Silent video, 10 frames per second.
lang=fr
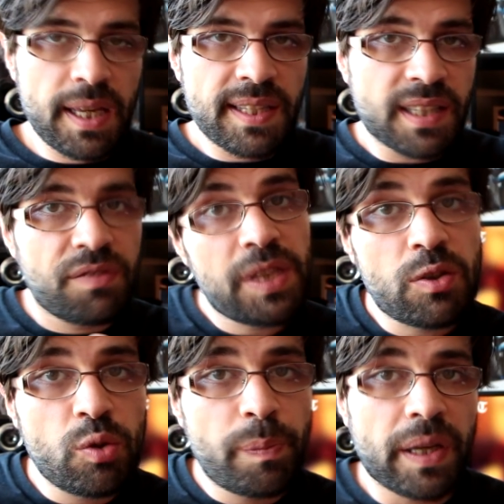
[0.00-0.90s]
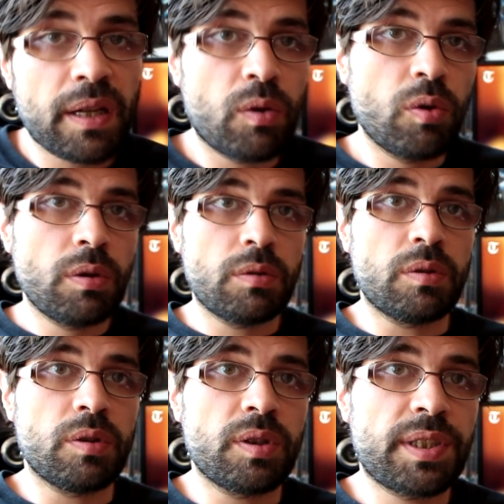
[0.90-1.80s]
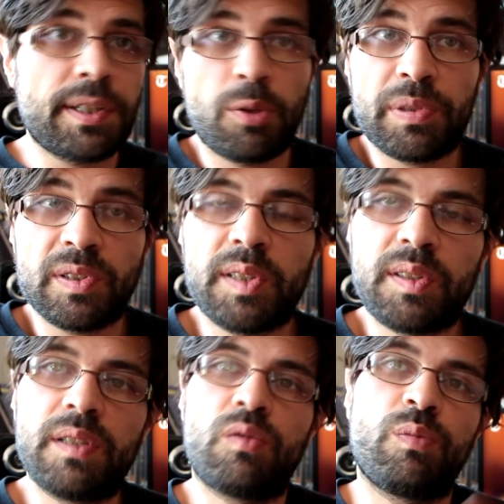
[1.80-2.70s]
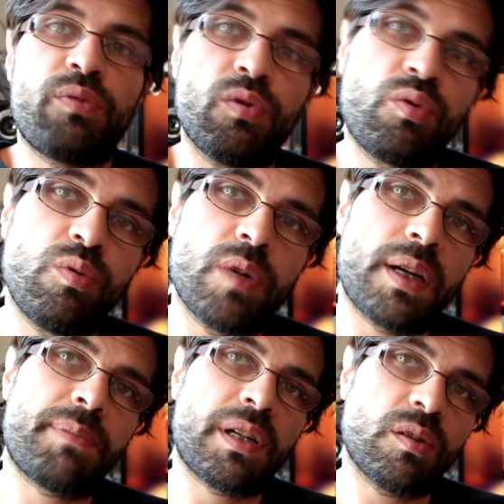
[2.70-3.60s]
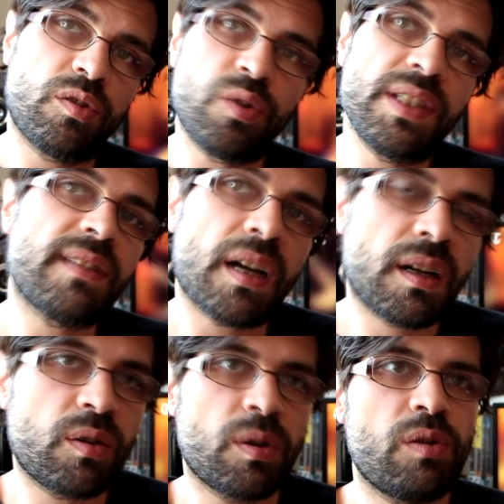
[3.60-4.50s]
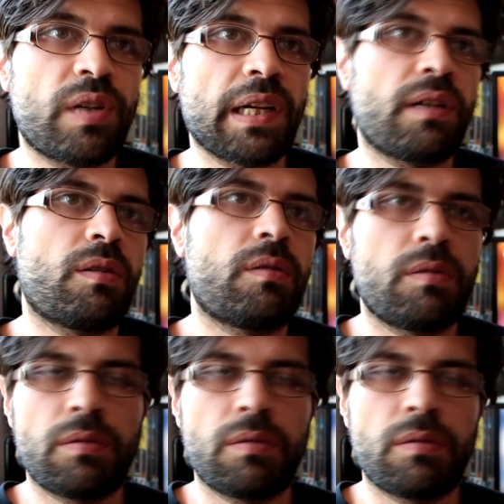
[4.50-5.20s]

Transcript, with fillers: Et sa vie de super-héros, qui est représentée donc pour le coup là par Tony Stark, le clinquant.